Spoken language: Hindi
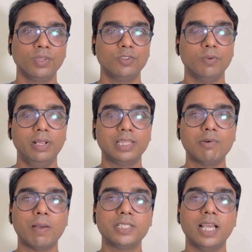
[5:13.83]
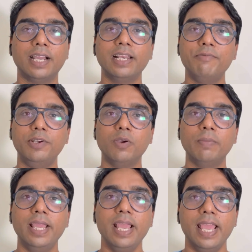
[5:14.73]
तो मिलता हूँ आपसे अगले वीडियो
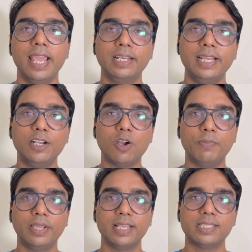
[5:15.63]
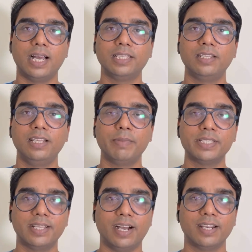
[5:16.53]
में एक नए टॉपिक के साथ
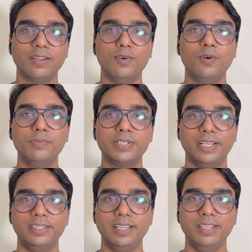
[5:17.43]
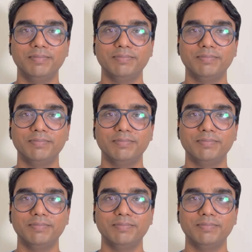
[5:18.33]
नमस्कार ओम शांति